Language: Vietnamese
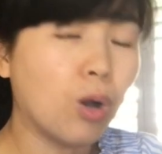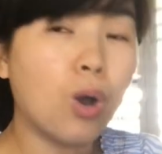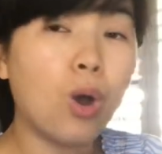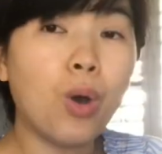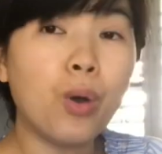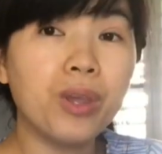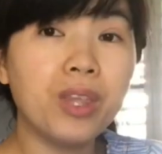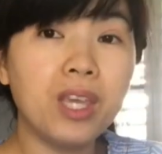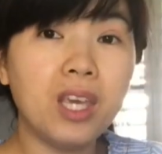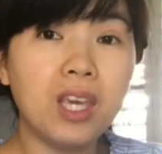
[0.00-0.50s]

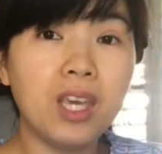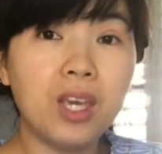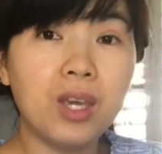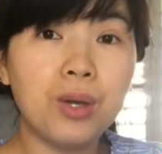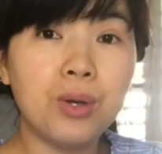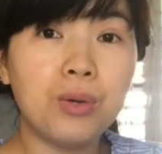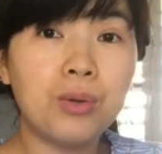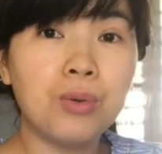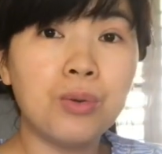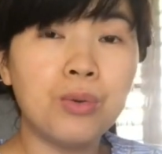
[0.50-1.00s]
ngồi
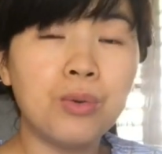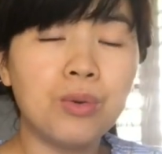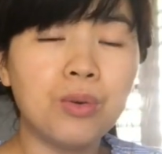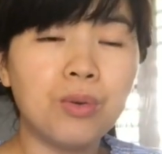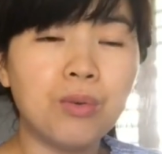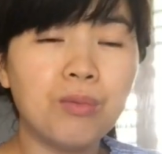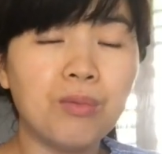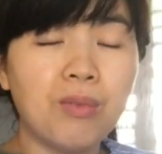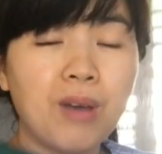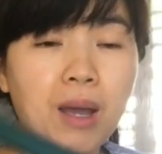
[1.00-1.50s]
nhiều
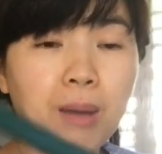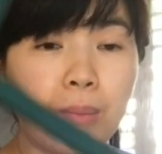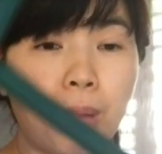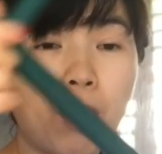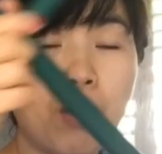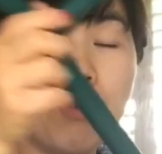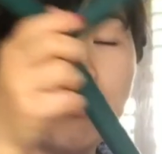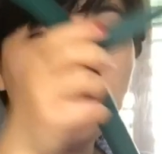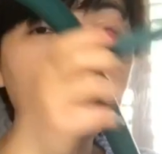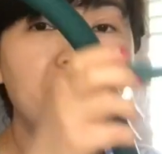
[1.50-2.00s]
và
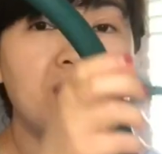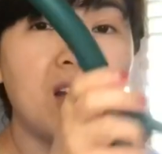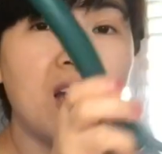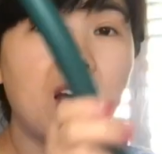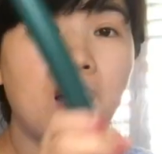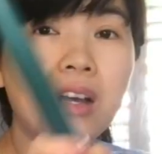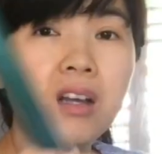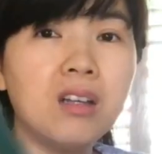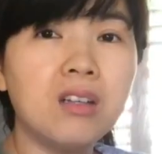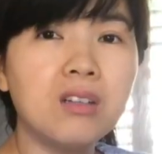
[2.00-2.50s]
mỗi
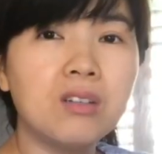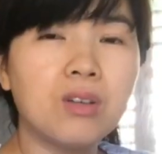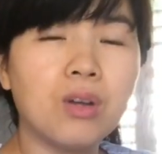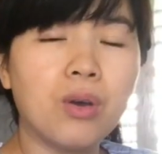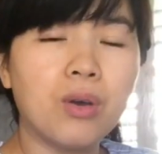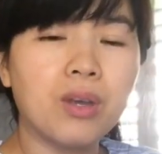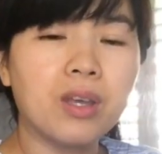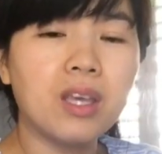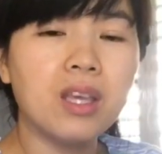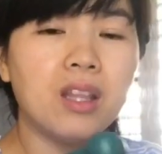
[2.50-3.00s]
lần
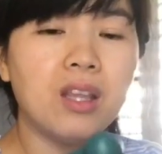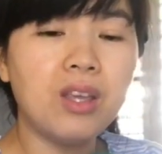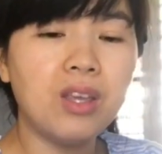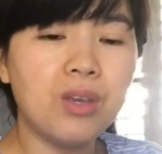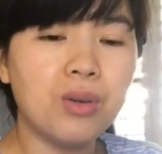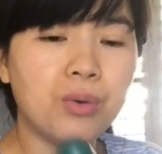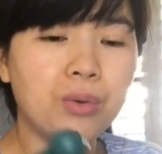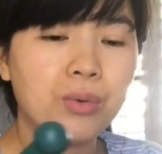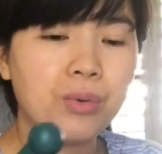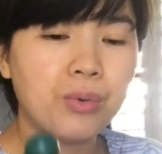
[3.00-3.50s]
rồi cái thí
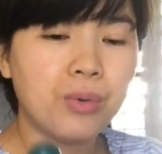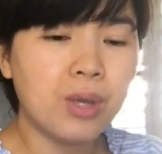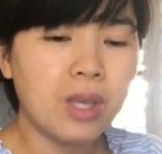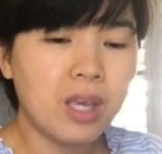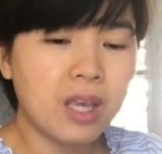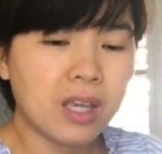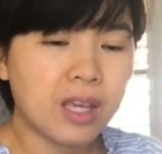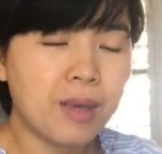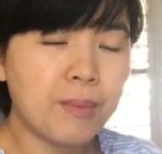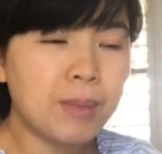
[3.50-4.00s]
dụ
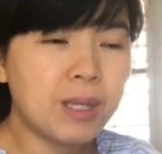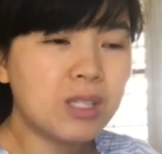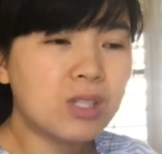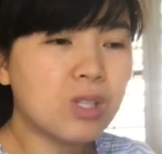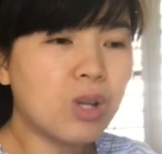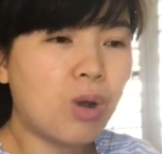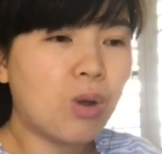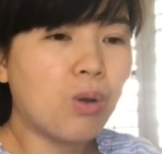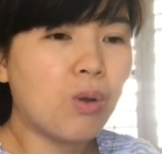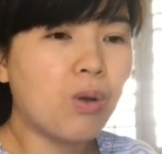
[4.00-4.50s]
cái
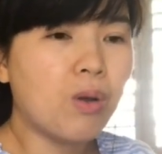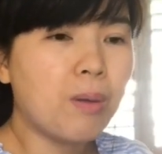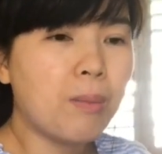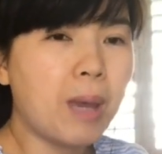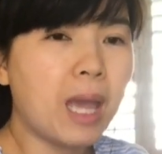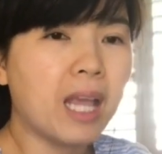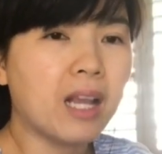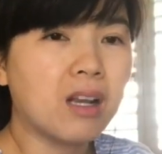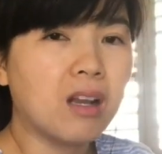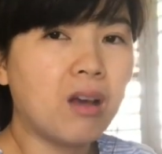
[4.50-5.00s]
muscle của các
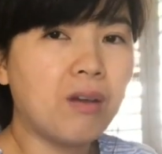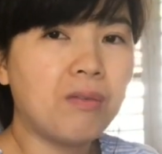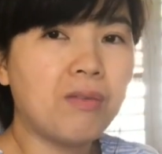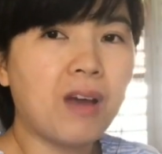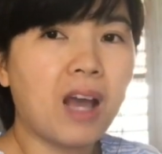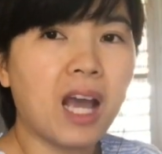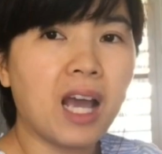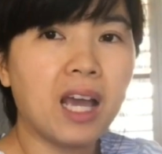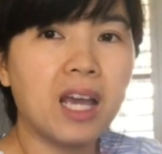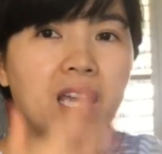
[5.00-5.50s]
bạn nó
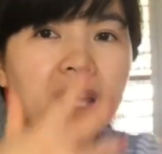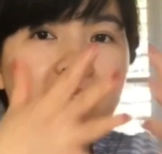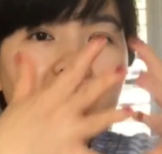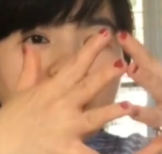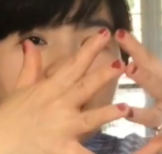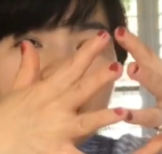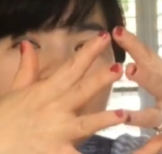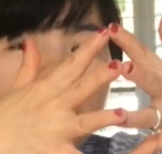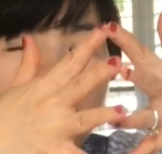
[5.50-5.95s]
phải như